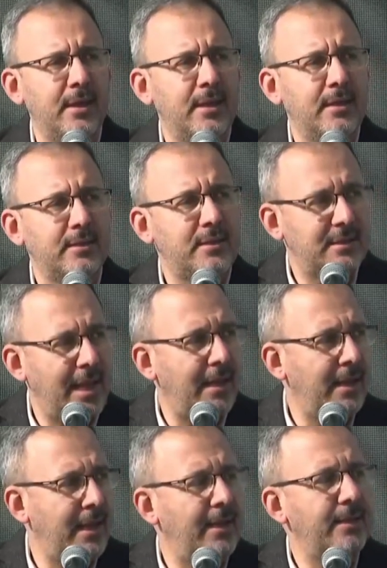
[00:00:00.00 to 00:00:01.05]

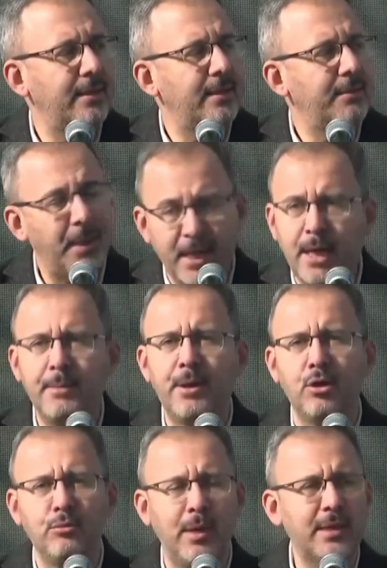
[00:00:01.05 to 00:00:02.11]
sizlerle beraber
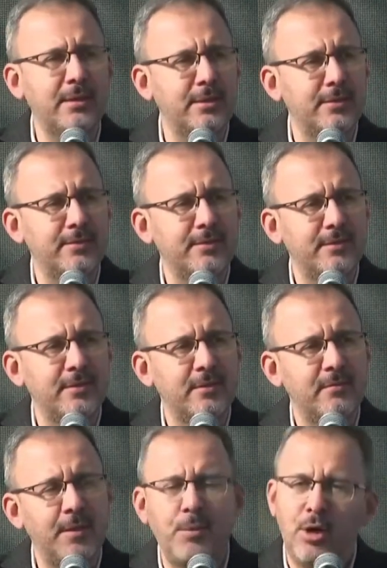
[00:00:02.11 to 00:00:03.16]
olmak
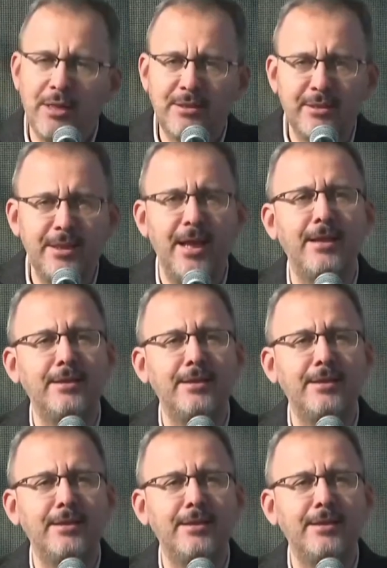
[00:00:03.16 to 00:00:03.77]
ve böylesine